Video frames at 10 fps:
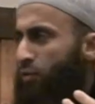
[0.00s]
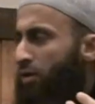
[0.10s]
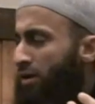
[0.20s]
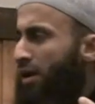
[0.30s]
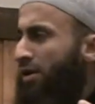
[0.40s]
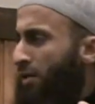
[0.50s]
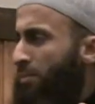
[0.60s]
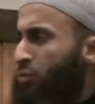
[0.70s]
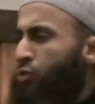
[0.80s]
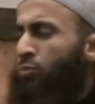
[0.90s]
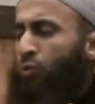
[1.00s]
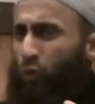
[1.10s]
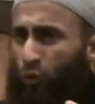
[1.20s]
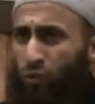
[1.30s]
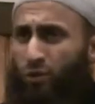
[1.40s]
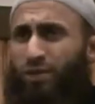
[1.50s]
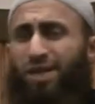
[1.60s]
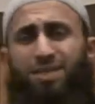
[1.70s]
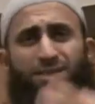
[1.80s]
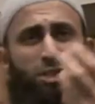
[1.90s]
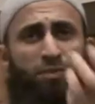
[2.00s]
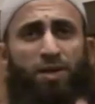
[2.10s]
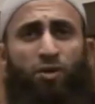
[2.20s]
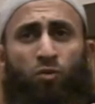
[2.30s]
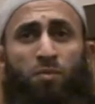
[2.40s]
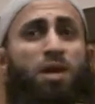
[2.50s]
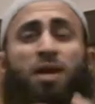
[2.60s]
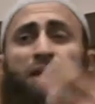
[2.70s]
وقال ربكم ادعوني أستجب لكم